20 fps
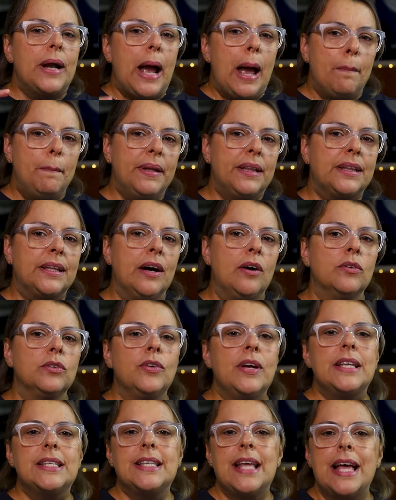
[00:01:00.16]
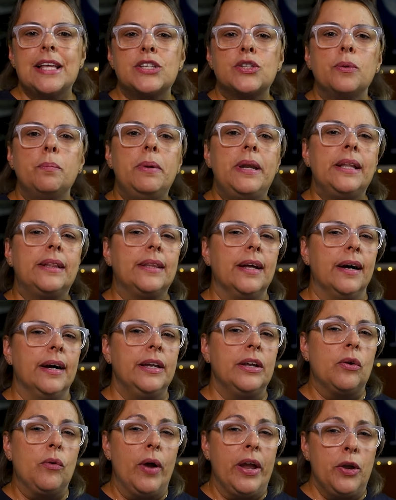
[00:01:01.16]
o capitão do exército
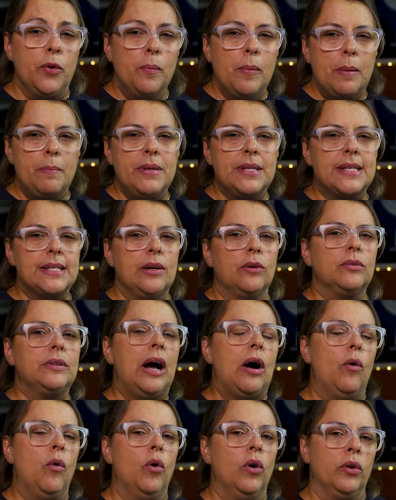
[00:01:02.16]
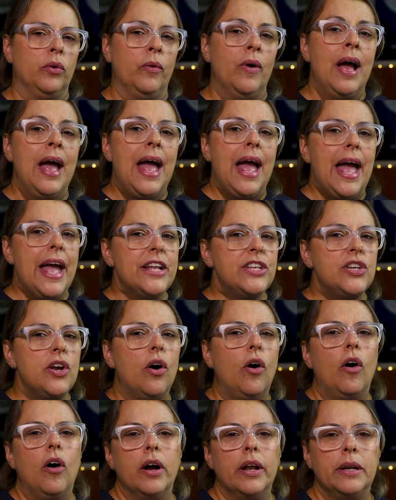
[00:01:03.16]
britânico em uma missão da ONU, Ed
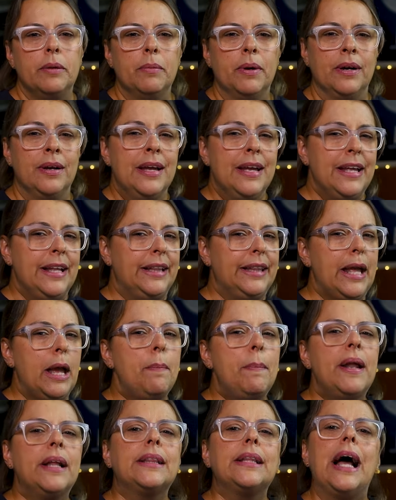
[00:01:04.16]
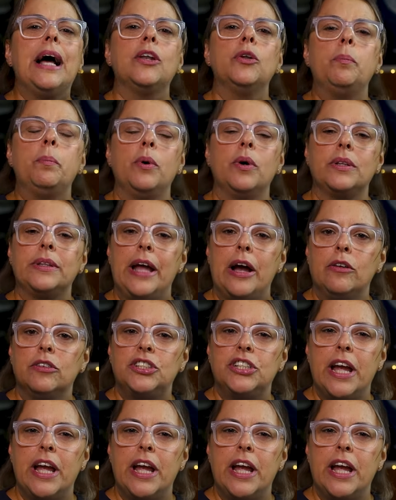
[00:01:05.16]
Horniman, interpretado por Tel